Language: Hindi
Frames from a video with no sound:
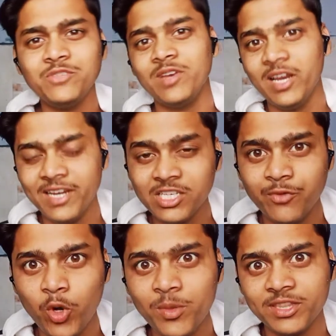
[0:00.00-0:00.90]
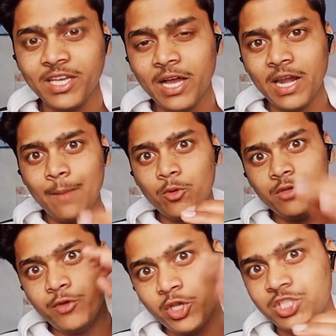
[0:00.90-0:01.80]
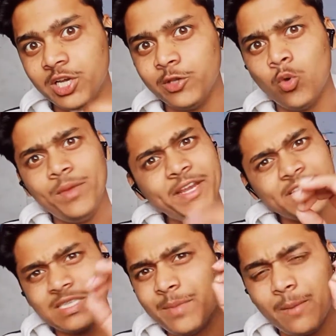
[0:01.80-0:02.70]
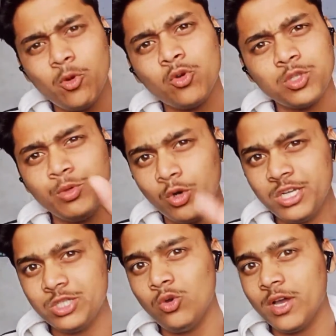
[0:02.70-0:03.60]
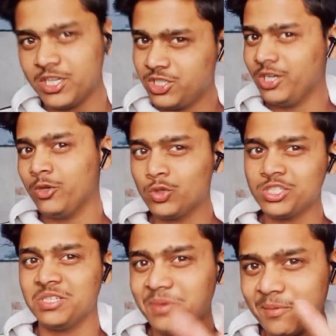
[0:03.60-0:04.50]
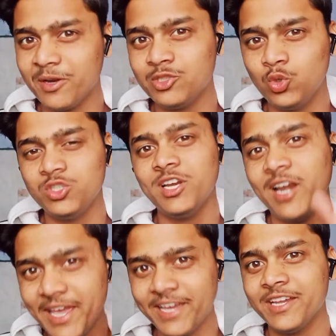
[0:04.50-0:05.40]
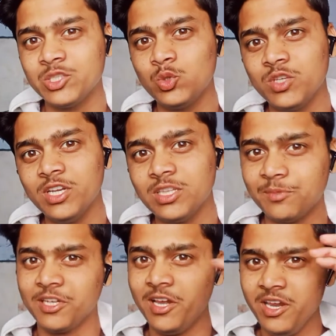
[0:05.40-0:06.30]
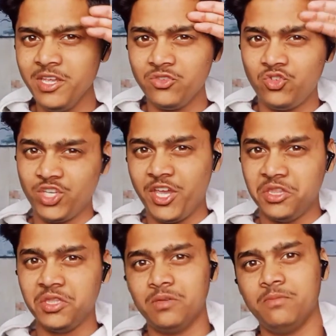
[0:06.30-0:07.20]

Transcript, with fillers: तो गाइस फिलहाल के लिए इस वीडियो में है अगर आपको ये वीडियो अच्छी लगी हो मैंने कैसे भी आपको कुछ भी नॉलेज दिया अगर अच्छी लगी हो तो सब्सक्राइब करके जरूर जाना लाइक करके जरूर जाना तब तक के लिए जय